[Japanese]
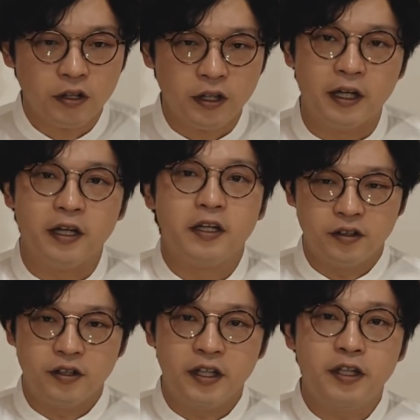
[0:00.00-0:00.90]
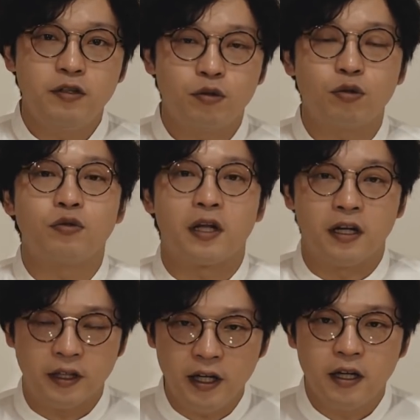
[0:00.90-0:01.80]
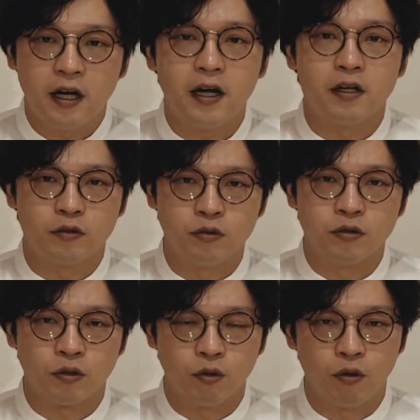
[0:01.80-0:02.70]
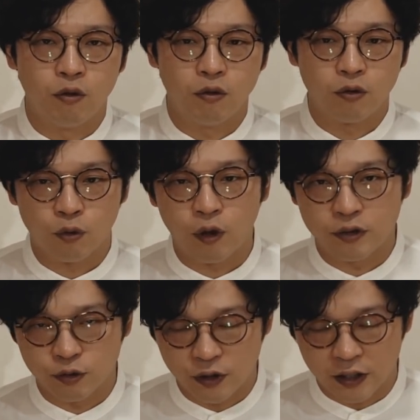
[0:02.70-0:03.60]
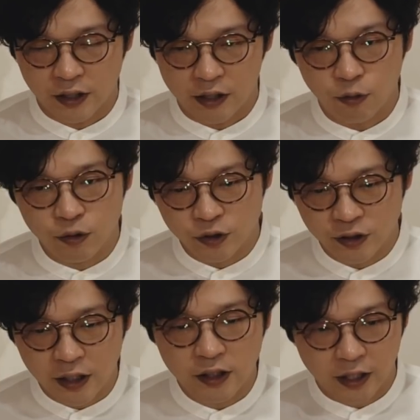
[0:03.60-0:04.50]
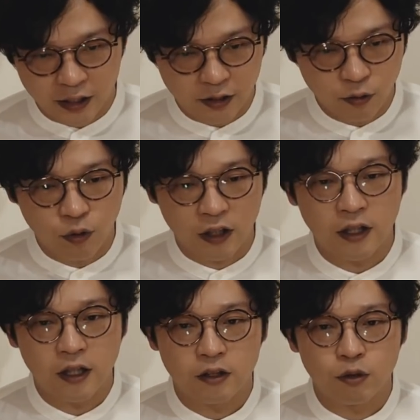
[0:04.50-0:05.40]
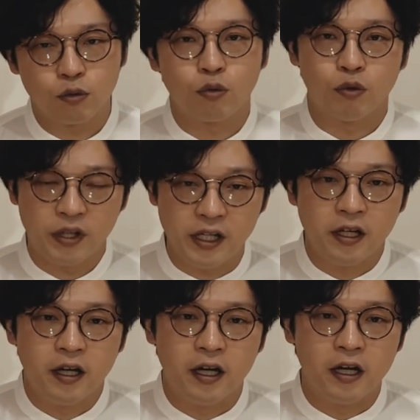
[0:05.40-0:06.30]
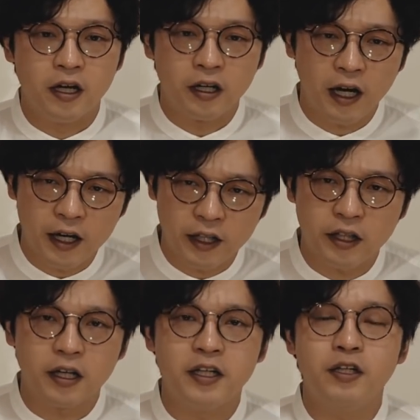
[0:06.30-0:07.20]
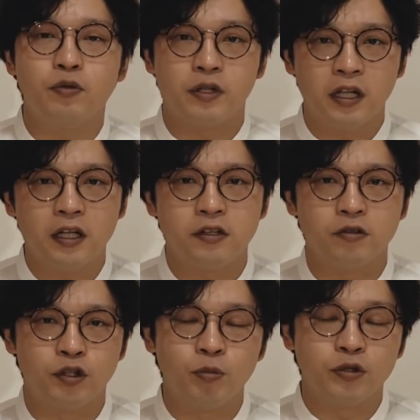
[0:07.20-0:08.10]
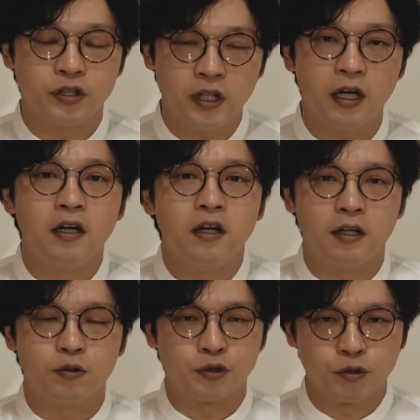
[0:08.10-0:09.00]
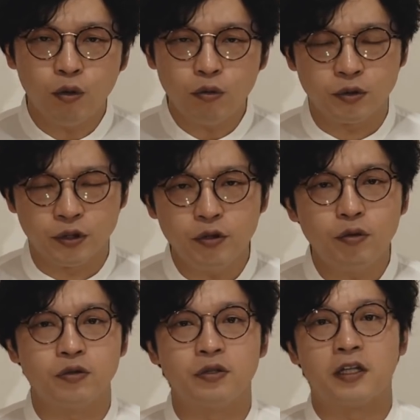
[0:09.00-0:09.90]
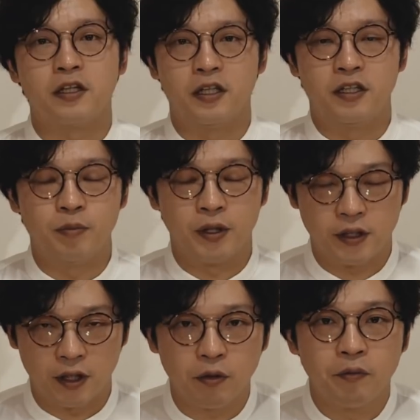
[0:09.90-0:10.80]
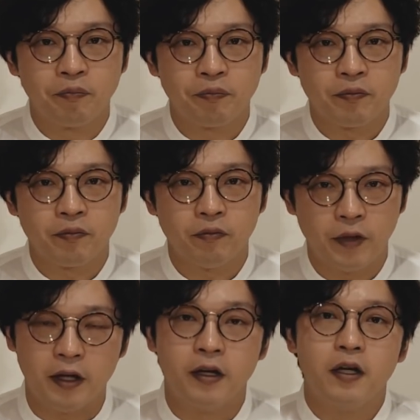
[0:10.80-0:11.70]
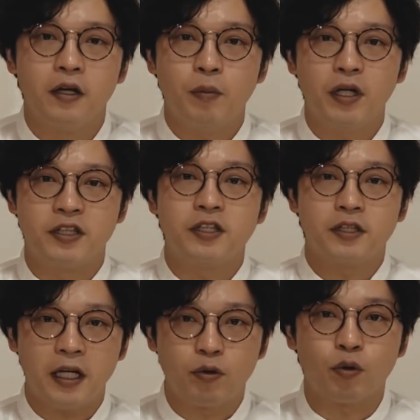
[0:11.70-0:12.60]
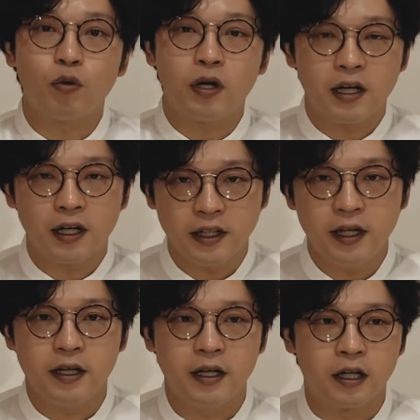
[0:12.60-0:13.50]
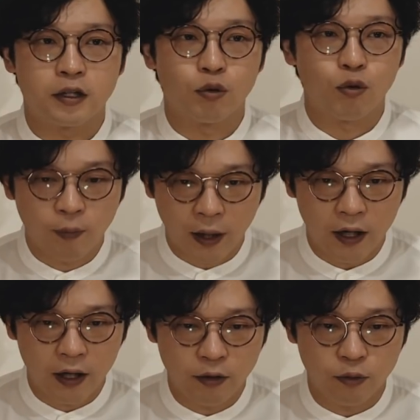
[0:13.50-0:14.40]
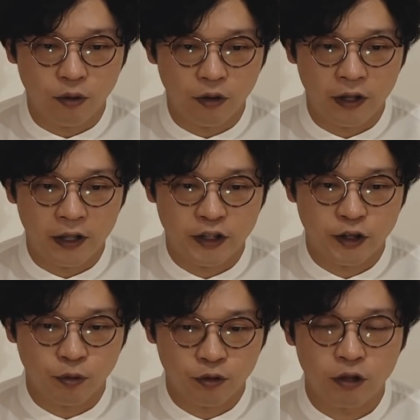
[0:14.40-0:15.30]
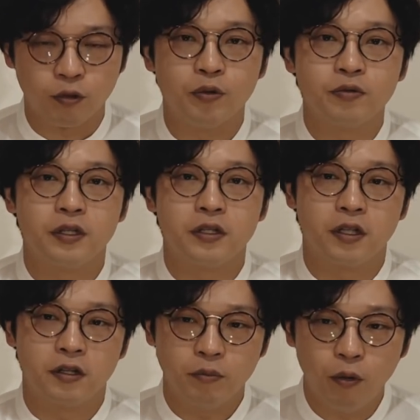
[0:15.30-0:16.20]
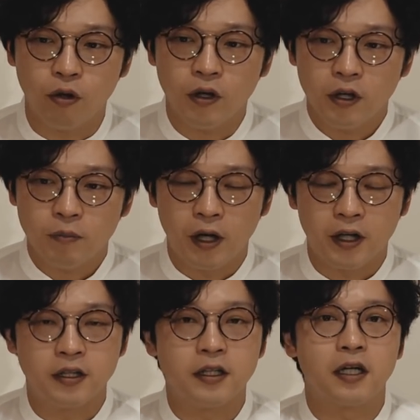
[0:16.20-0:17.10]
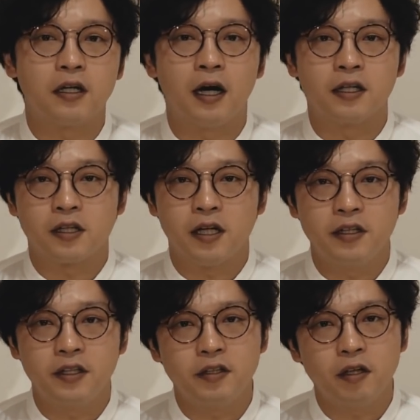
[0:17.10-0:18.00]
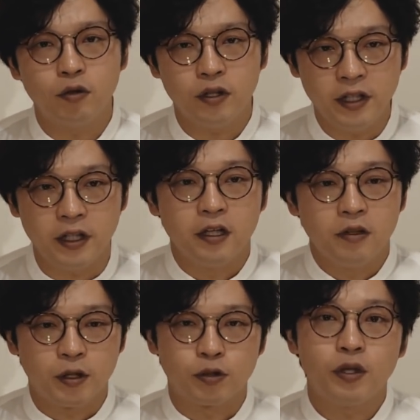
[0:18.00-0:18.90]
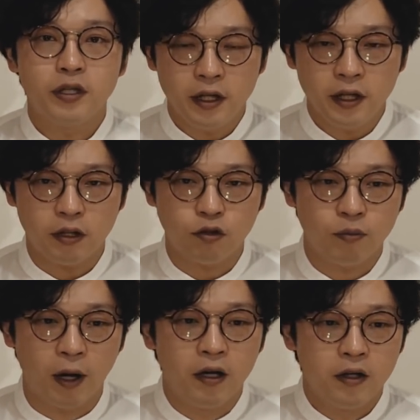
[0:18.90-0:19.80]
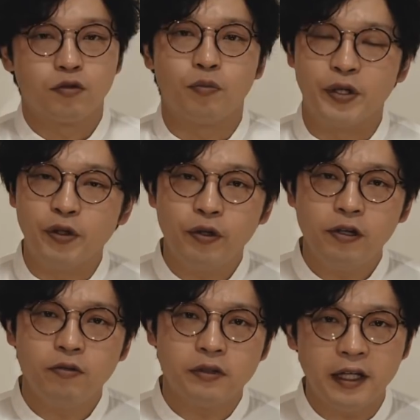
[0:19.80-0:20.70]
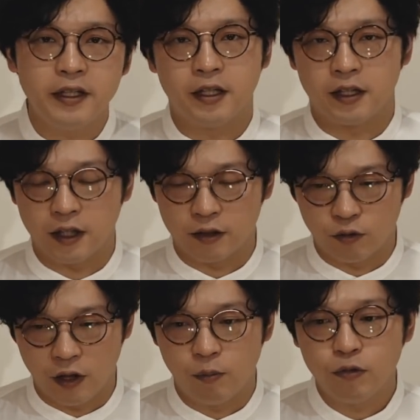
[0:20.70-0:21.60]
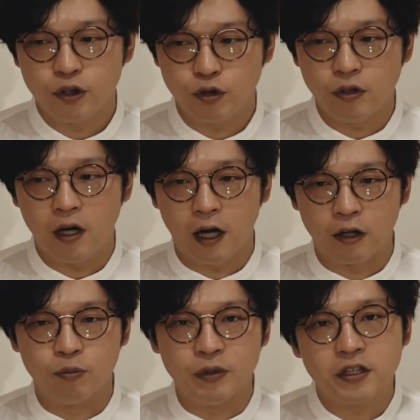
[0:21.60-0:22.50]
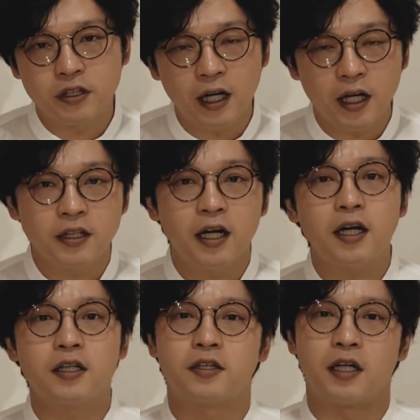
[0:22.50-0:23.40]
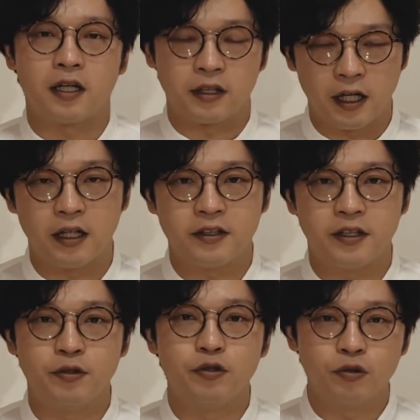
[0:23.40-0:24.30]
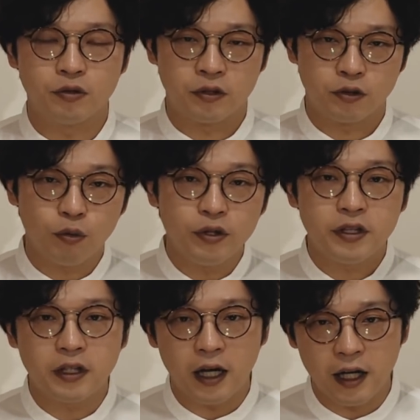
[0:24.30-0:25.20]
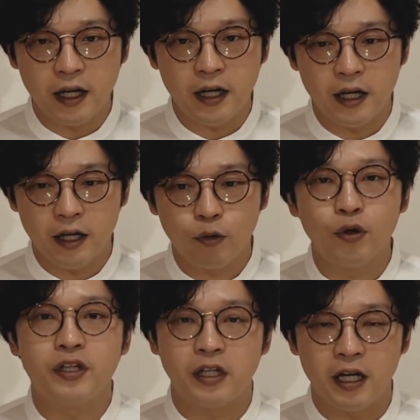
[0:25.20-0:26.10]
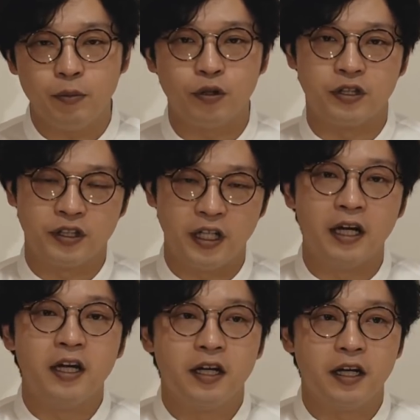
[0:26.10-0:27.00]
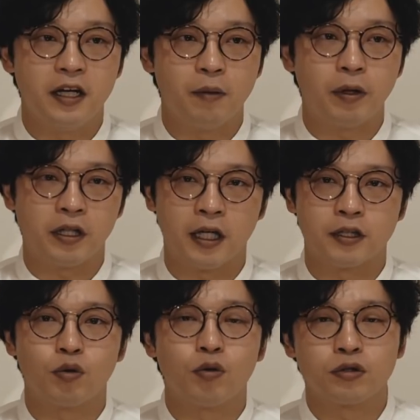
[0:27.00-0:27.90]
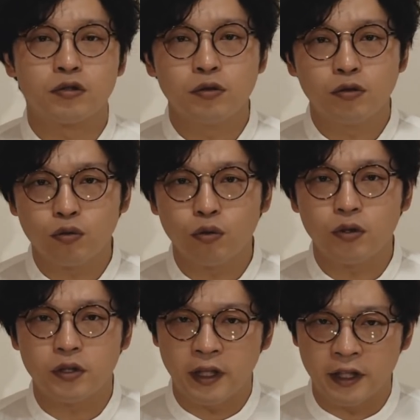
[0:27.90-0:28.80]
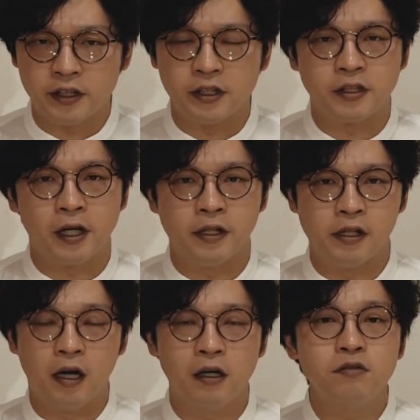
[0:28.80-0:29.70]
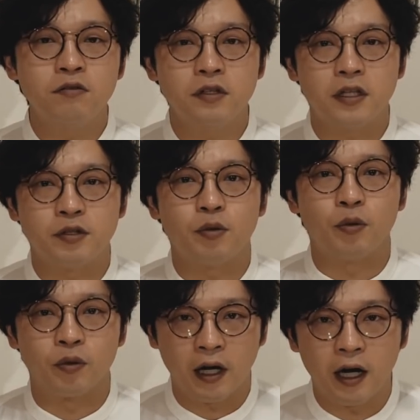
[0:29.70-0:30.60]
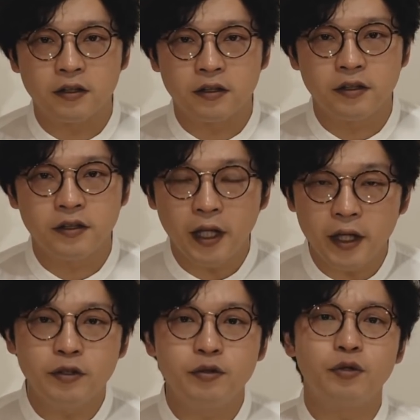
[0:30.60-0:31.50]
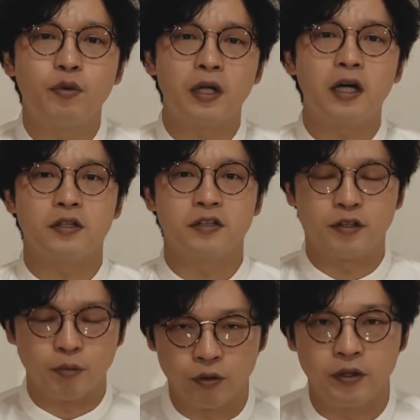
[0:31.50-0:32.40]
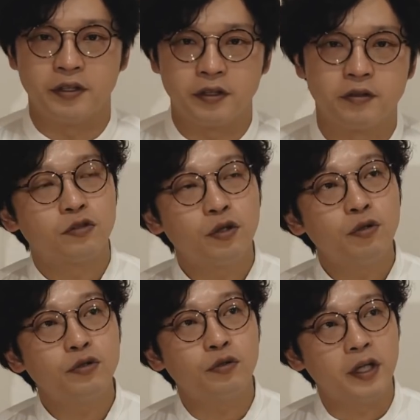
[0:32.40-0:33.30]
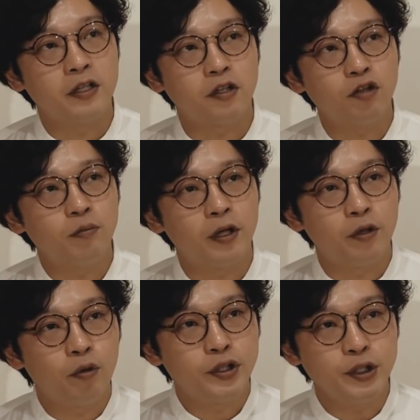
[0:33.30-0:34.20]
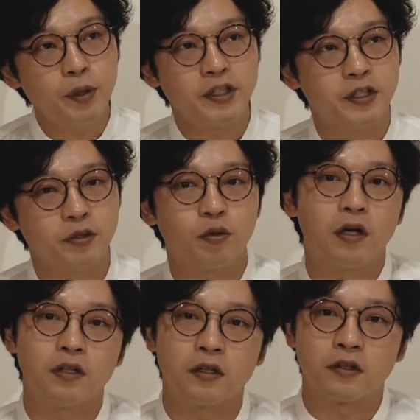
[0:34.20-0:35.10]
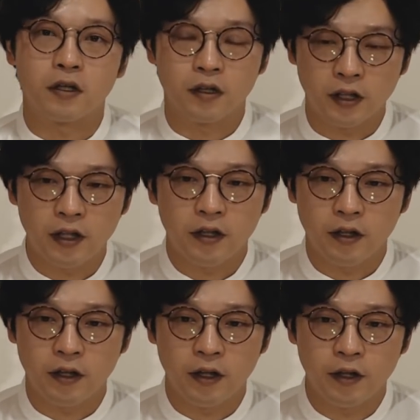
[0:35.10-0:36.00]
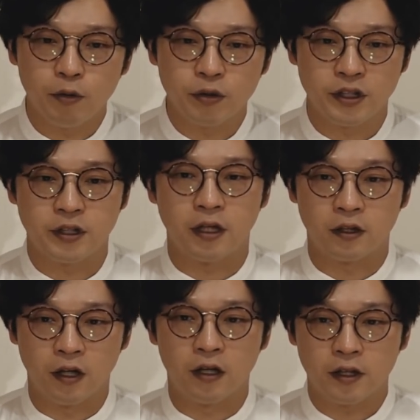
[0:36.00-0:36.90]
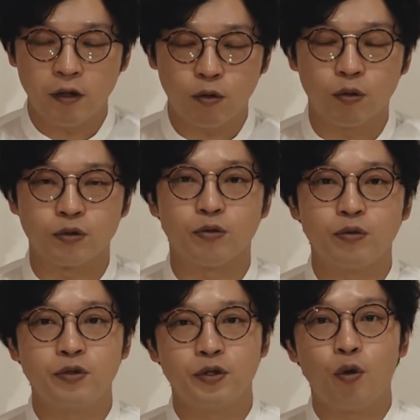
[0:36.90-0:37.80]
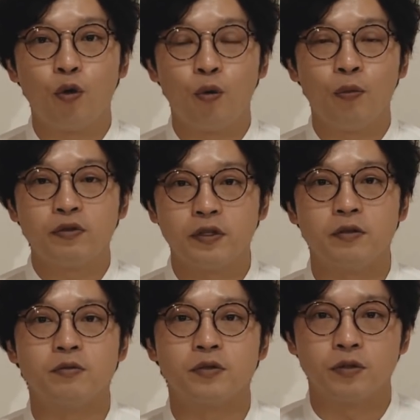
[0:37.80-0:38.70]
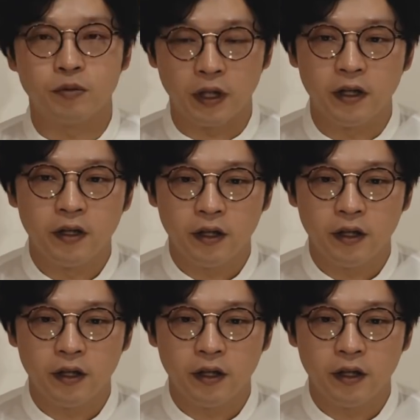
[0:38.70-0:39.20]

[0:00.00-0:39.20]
で、できることならね、早く、その、ご家族だったり、ご友人だったりの方々のところに、えー、帰れたらいいのになっていう気持ちが、あの、すごく強くなってきましたと。、まあ、実際ここからがね、えー、仮想場への、えー、質問だと思うんですけれども、まあ、下駄さんが働いていた時に、まあ、それでね例えばその身寄りのない方とかもしくはあの見つからなかった方っていうそういった、えー、ご遺体もですね、えやっぱり仮装することって実際にあるんでしょうかっていうような質問です。それこそね、例えば漁師町とかだったらね、えー、漁師さんが結構そういう情報を持ってるんですよね。